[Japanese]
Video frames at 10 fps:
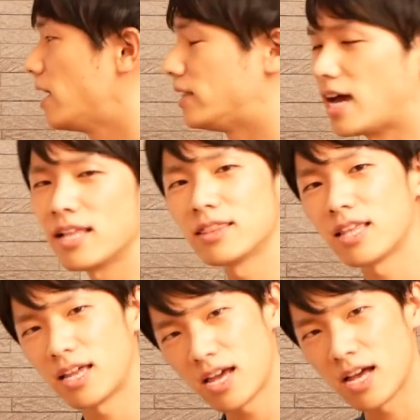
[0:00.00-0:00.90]
だっ
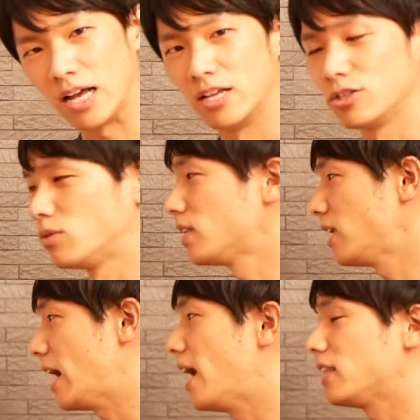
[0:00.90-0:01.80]
たらそんな
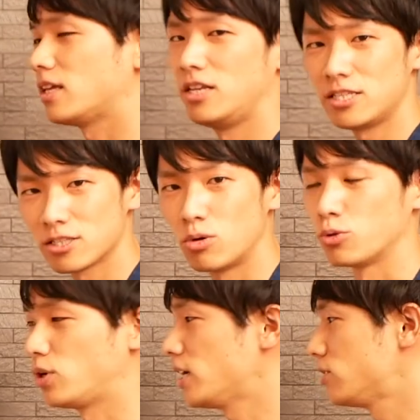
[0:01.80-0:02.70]
ねあえてリスクを
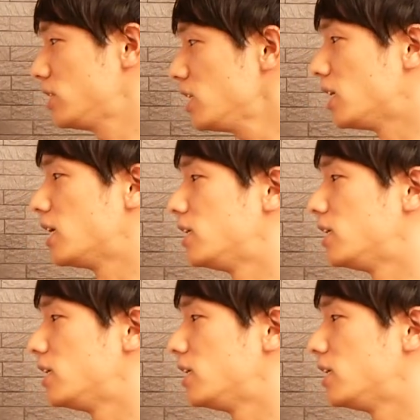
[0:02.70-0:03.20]
取らずに